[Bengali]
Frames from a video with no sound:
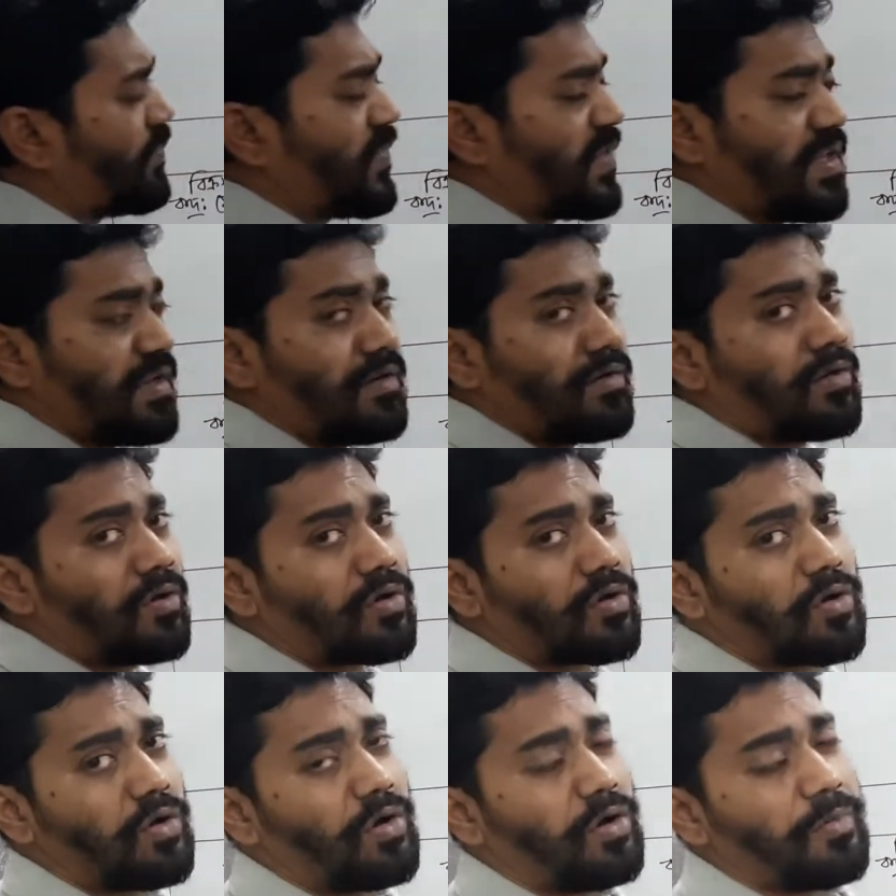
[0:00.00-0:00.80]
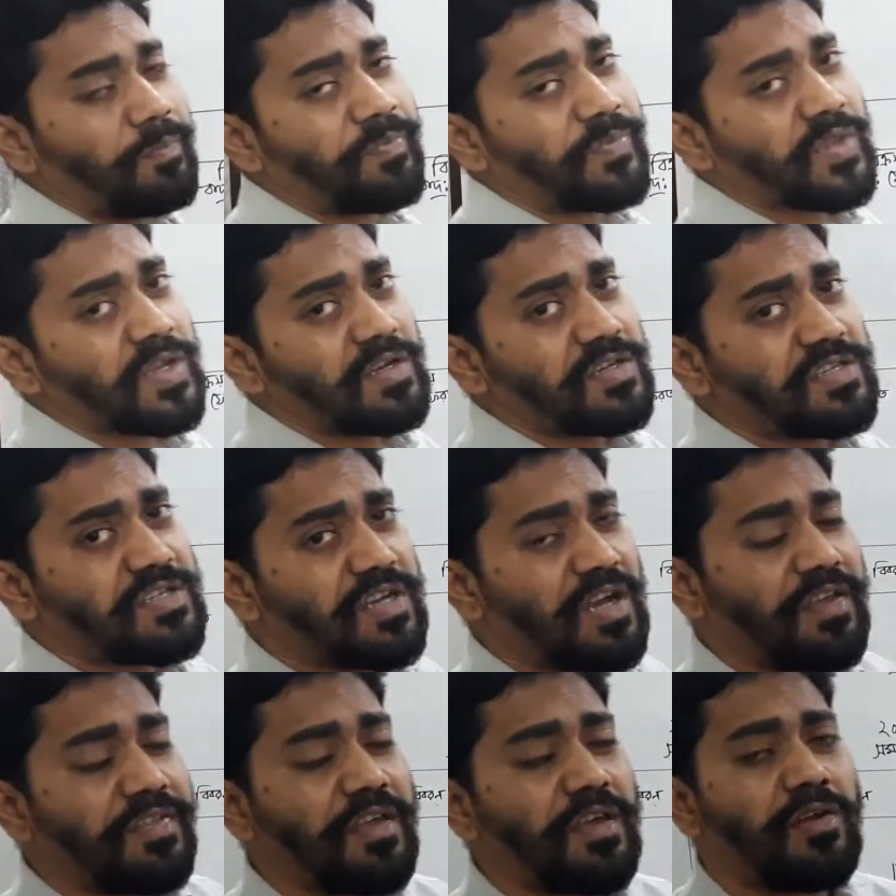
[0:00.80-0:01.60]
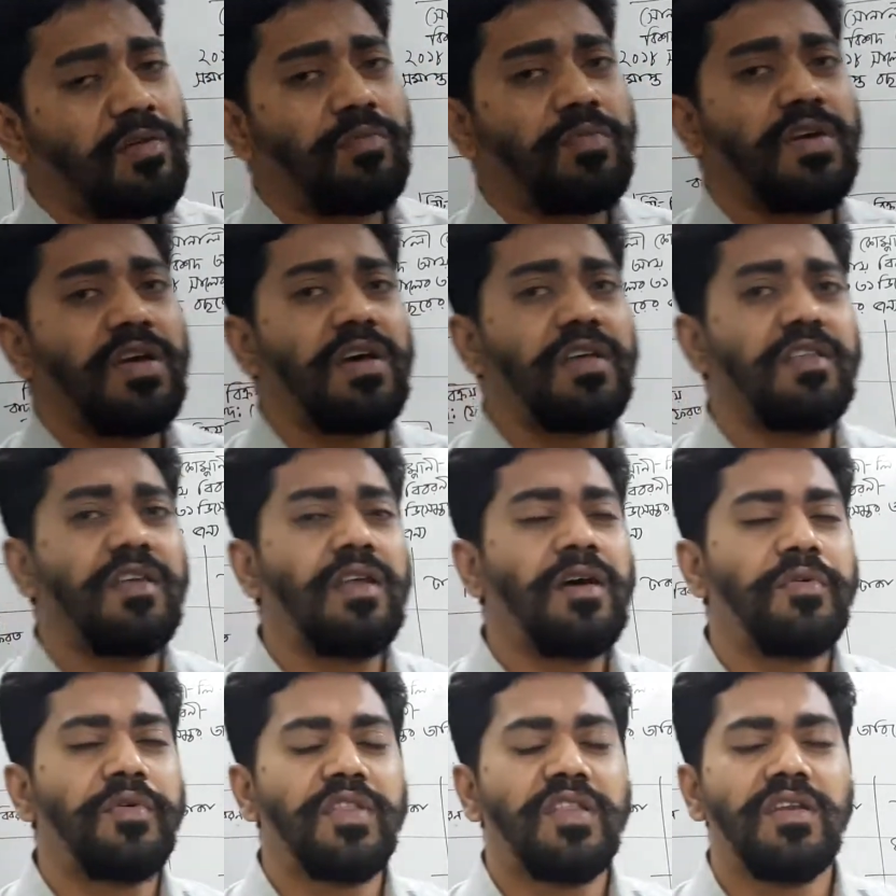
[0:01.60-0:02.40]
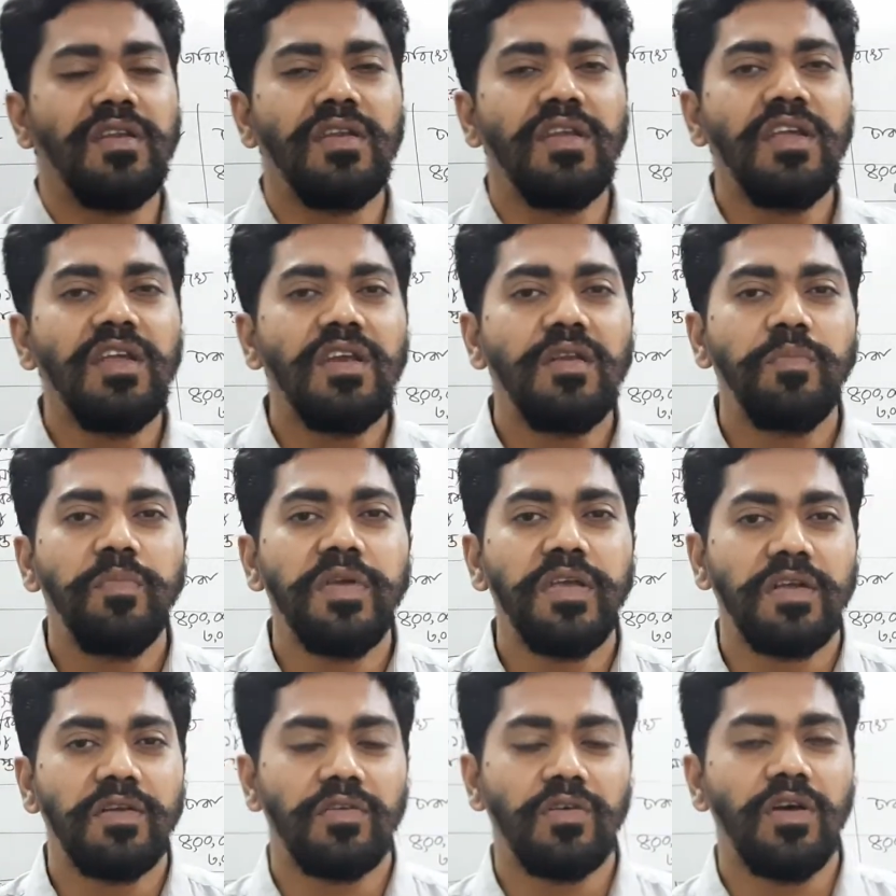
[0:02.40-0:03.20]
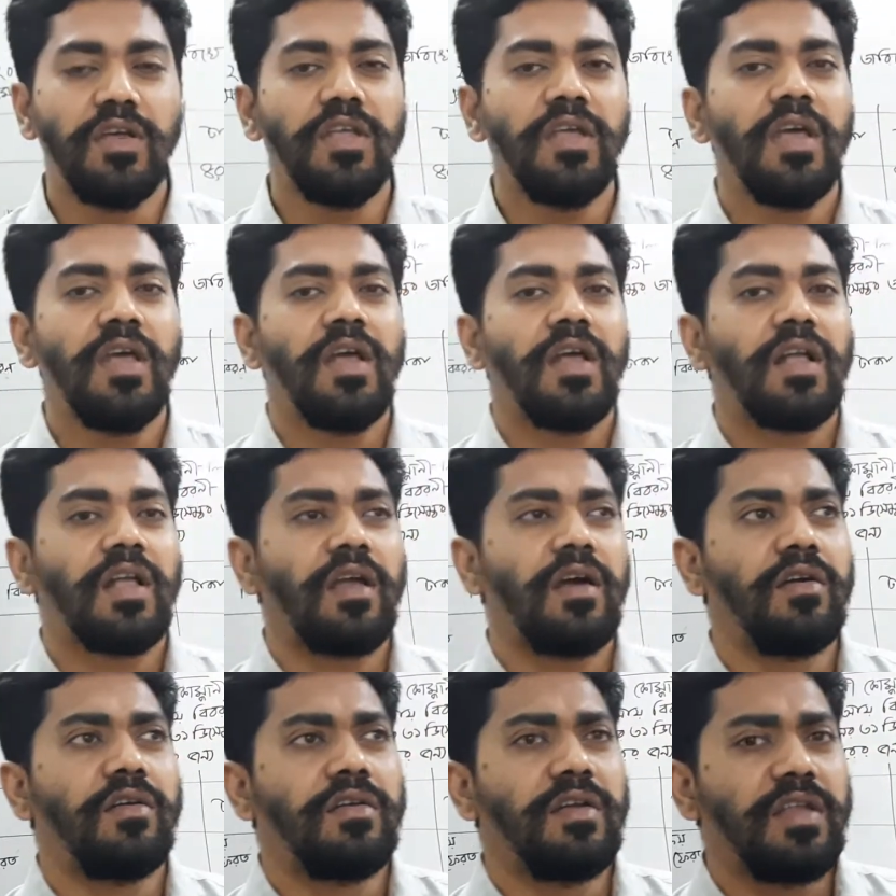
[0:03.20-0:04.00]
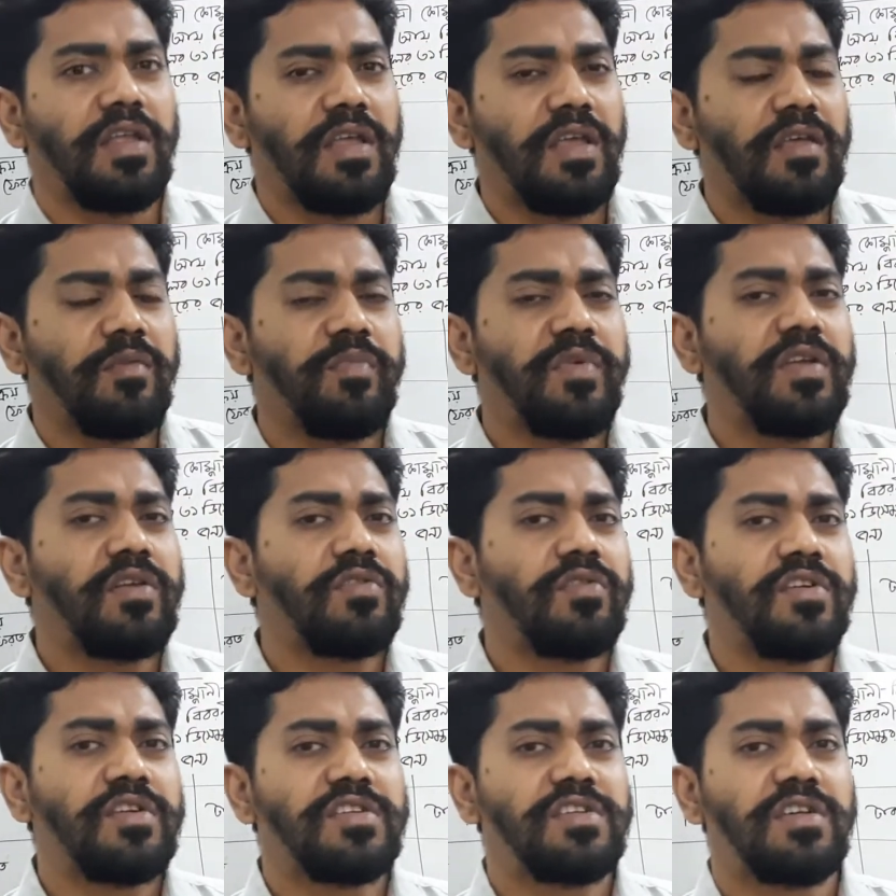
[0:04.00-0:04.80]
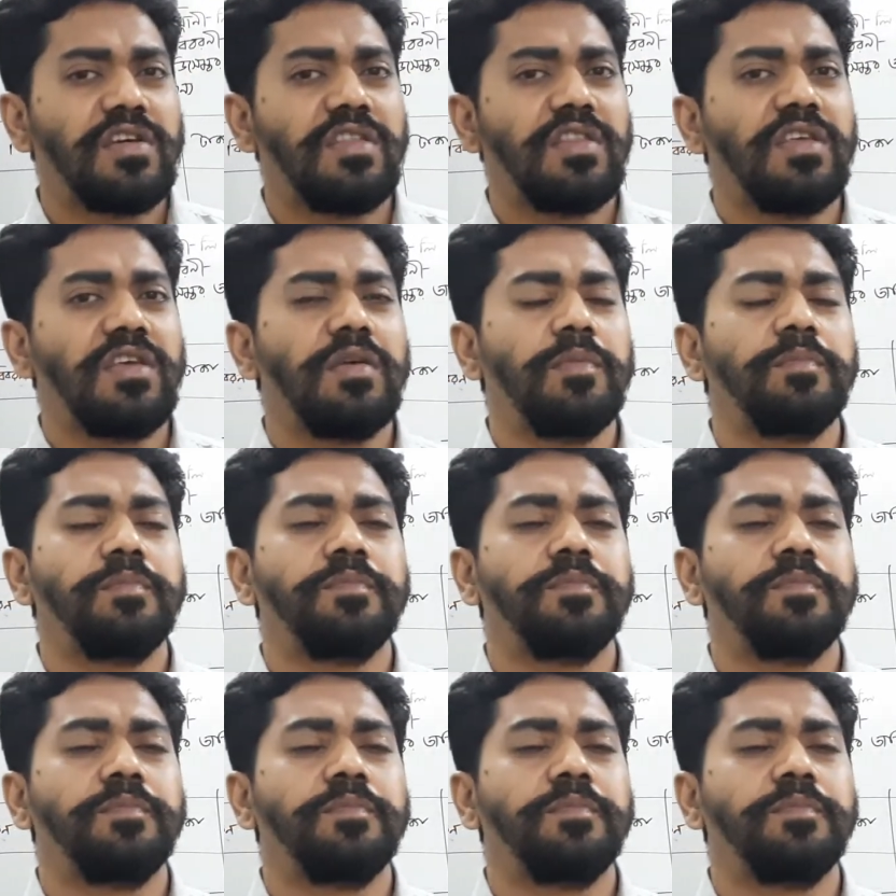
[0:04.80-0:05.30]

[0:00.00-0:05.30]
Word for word: তিন লক্ষ সাতানব্বই হাজার আমাদের নিট বিক্রয় কারণ এই বিক্রয়ের সাথে